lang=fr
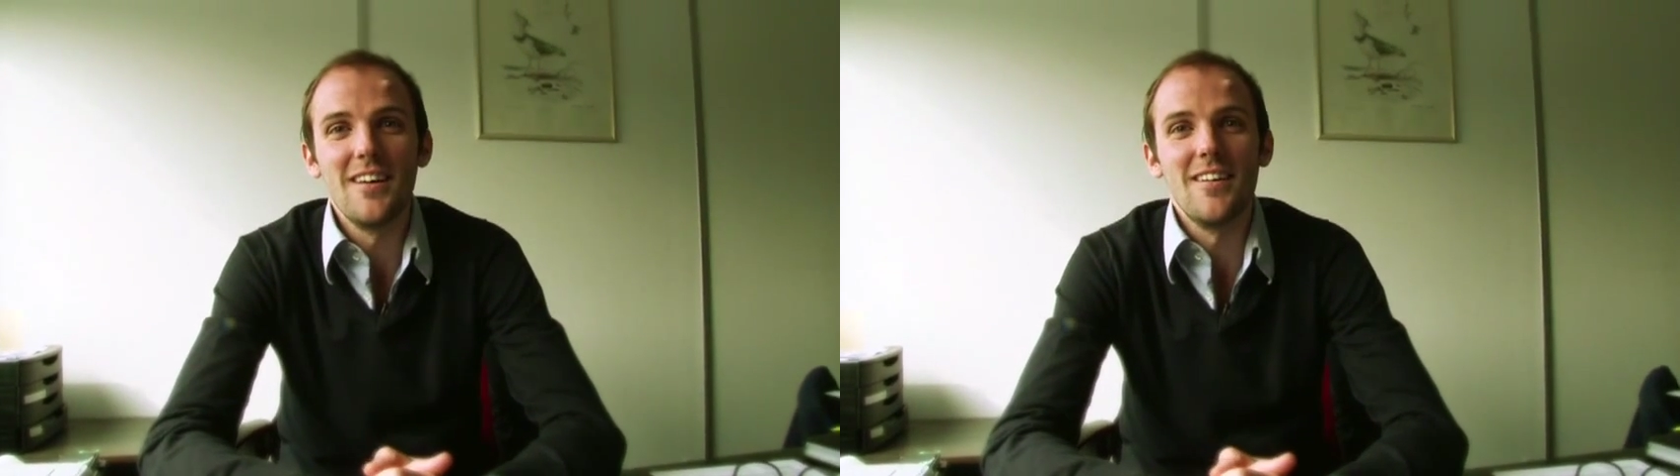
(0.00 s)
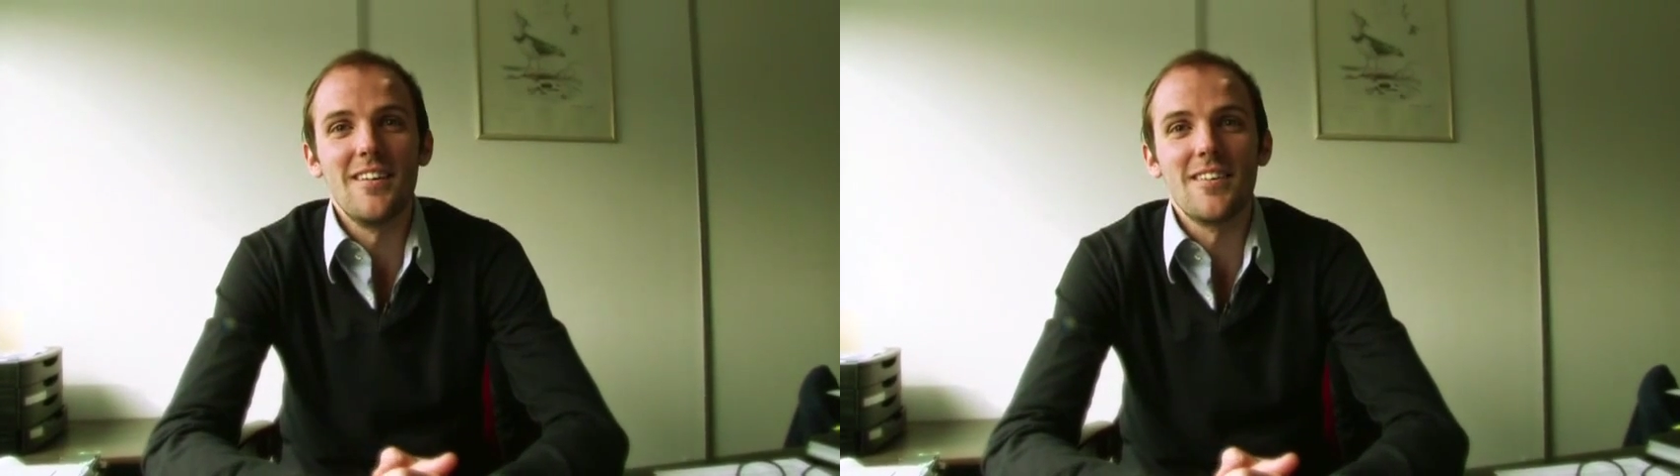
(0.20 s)

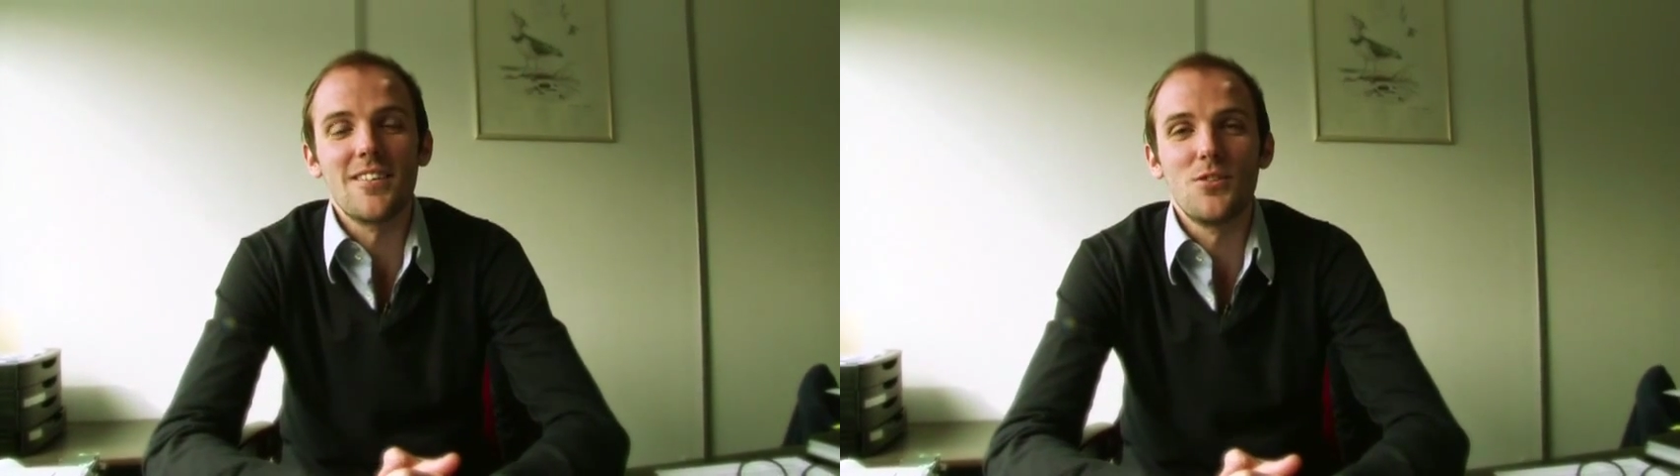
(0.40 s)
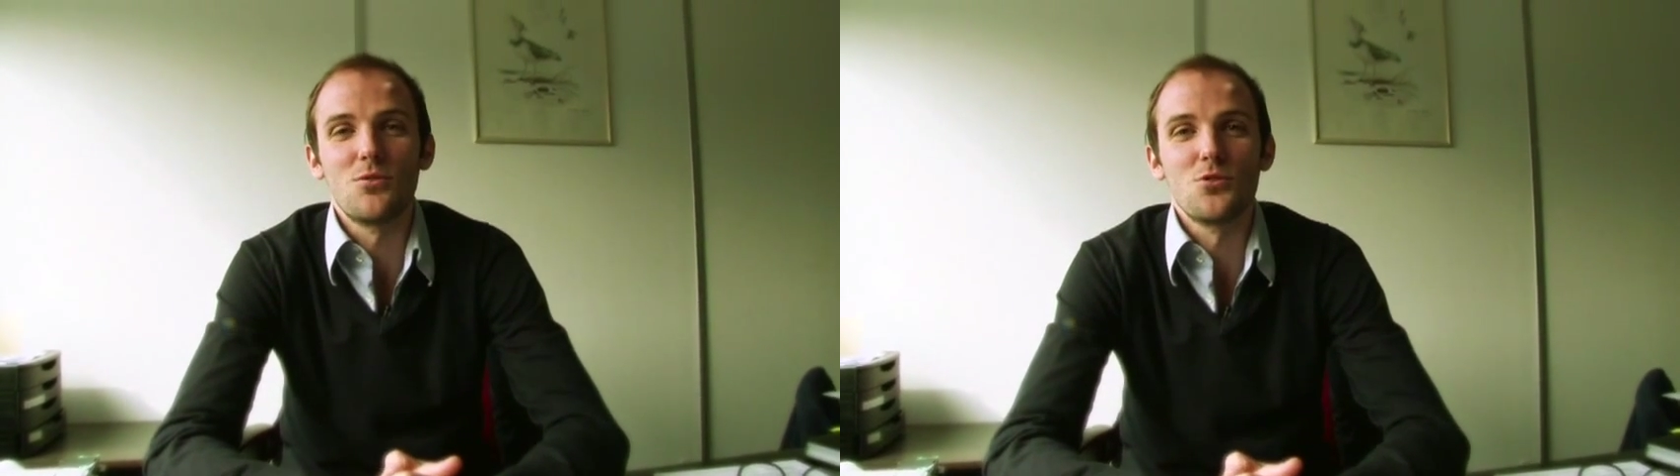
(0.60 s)

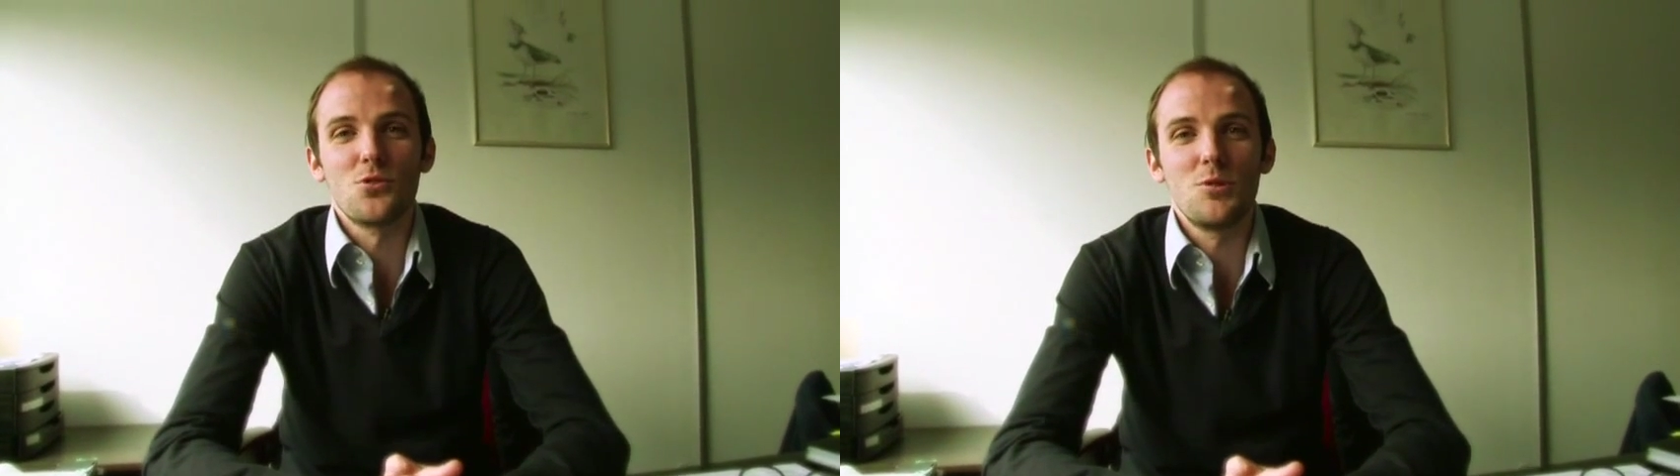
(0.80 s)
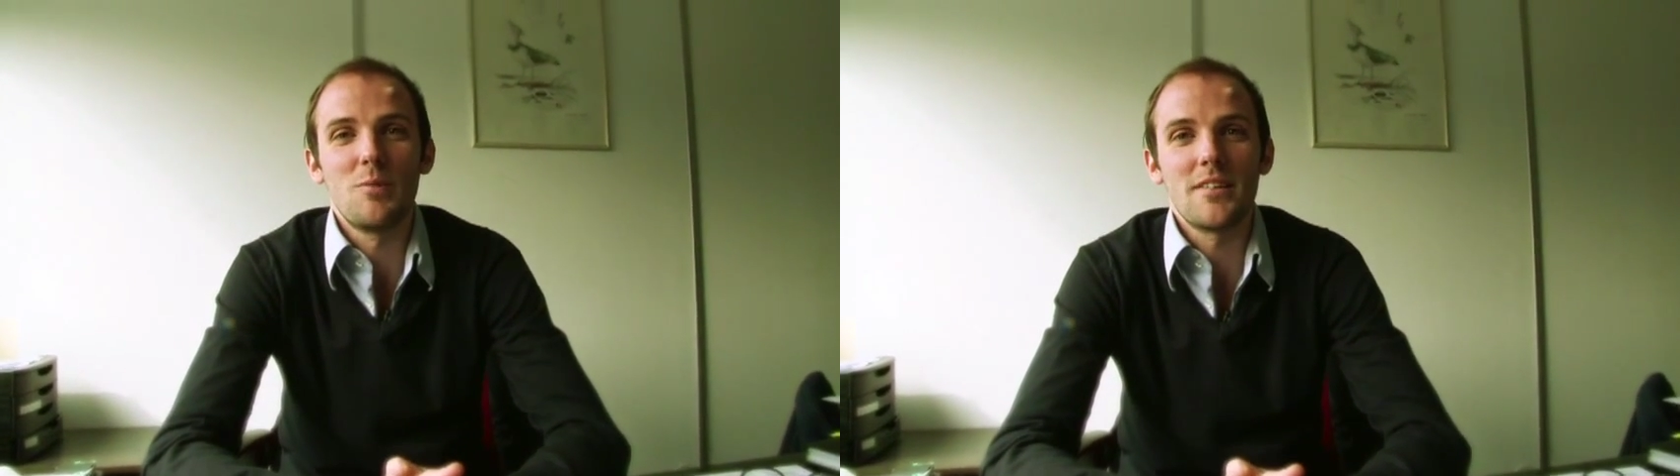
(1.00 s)
euh, qui font
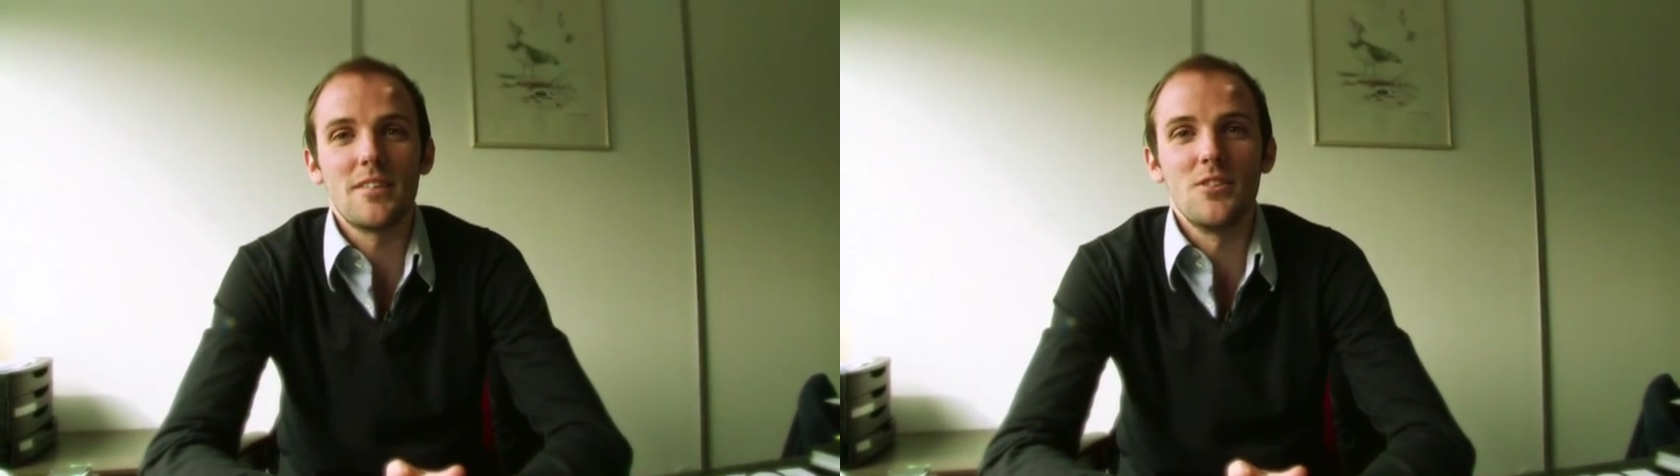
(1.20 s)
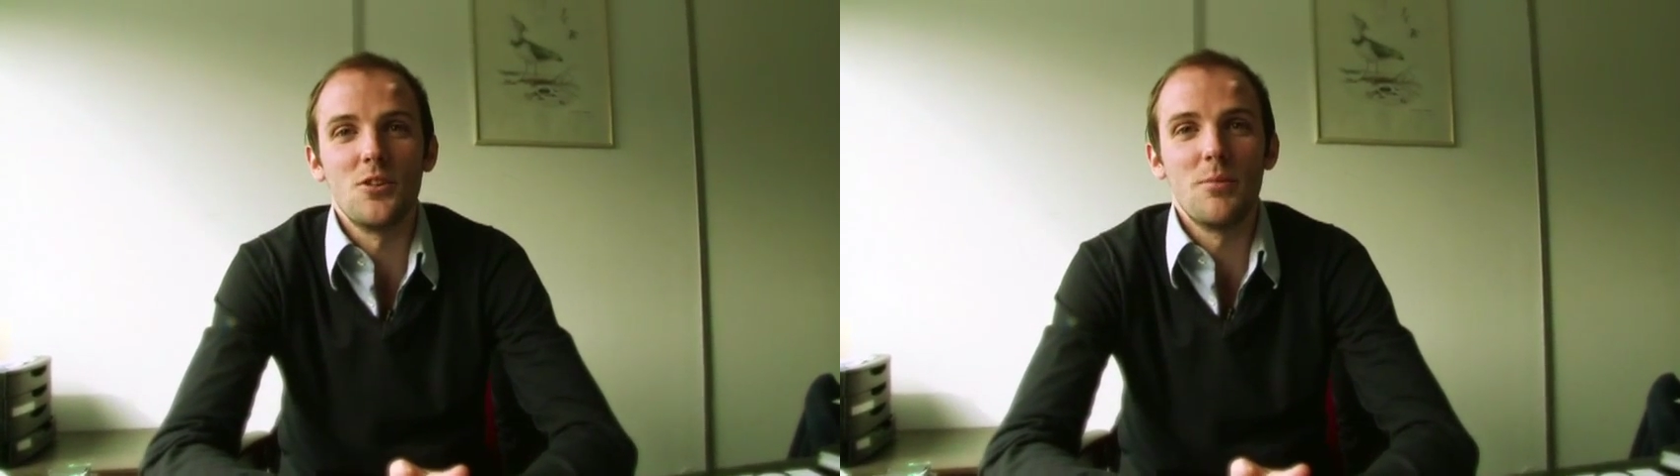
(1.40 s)
aujourd'hui
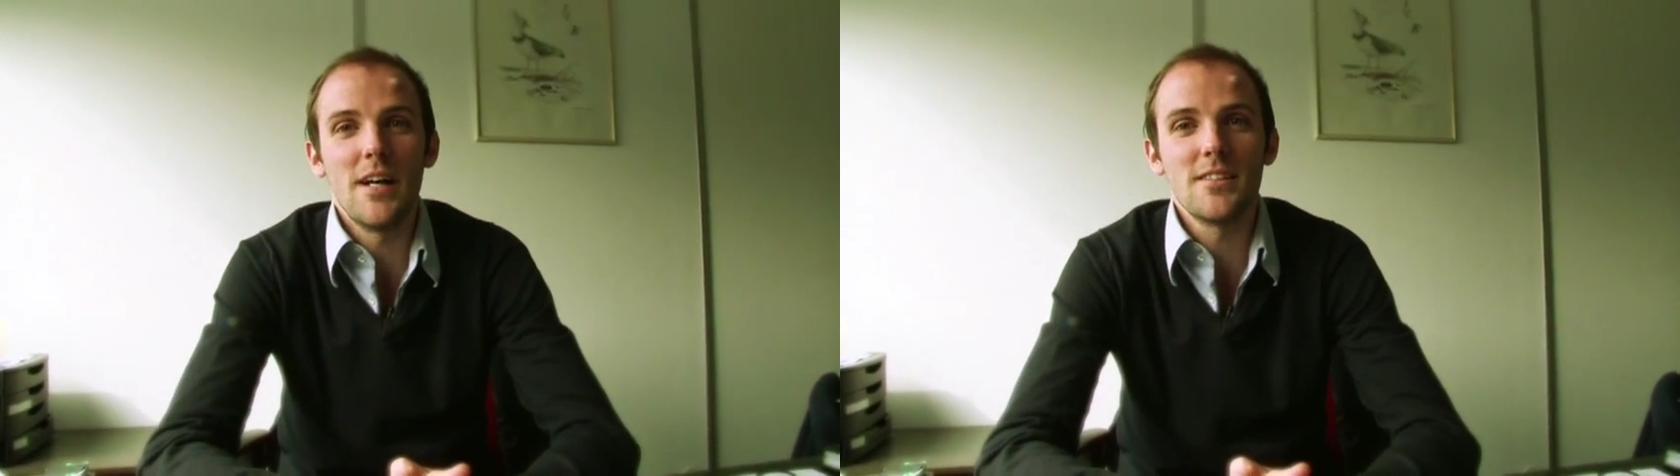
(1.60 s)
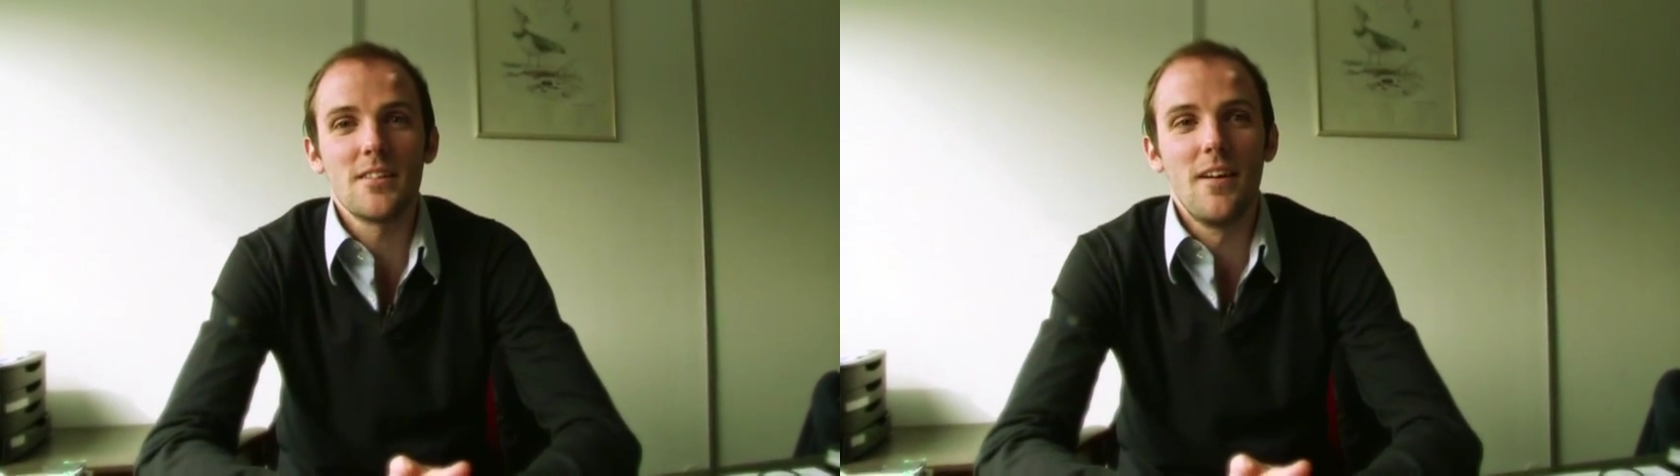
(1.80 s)
partie de notre
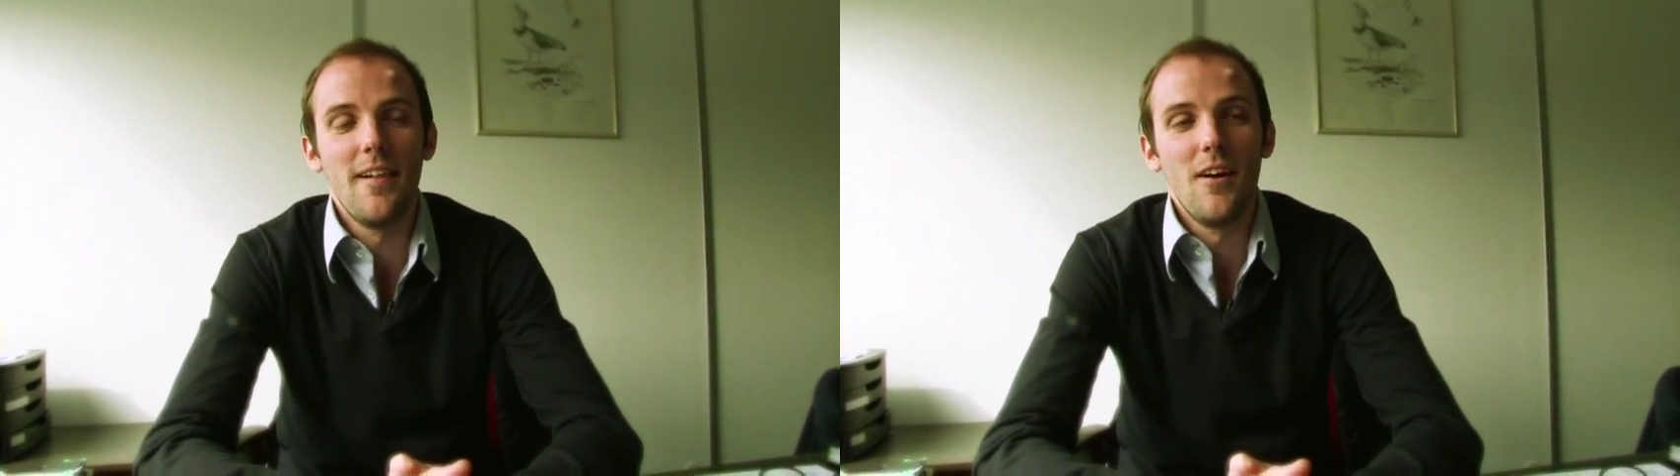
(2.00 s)
base.